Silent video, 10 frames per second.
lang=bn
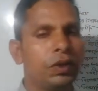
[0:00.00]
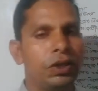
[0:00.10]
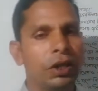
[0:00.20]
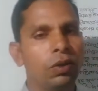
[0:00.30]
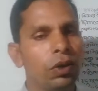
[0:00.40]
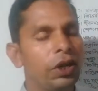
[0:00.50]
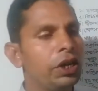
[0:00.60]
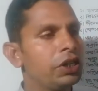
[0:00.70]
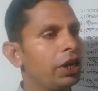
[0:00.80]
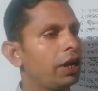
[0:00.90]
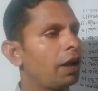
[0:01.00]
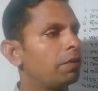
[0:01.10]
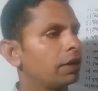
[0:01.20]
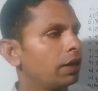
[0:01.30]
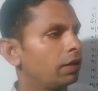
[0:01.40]
যে দক্ষিণ এশিয়ার
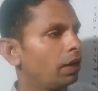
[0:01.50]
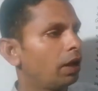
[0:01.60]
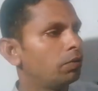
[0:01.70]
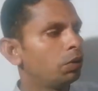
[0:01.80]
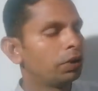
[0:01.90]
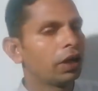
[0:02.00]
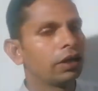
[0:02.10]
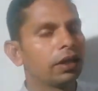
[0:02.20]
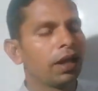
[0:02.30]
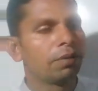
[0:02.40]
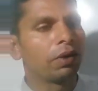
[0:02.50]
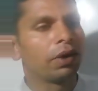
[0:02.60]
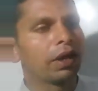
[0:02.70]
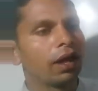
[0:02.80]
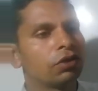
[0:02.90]
আমাদের ভূমিকার দিকে আমরা অনেক